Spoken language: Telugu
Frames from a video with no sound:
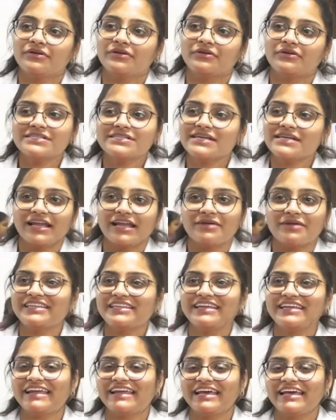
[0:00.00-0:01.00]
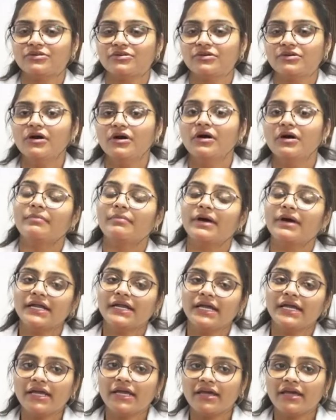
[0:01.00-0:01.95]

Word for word: అది కూడా చాలామందికి లేదు బట్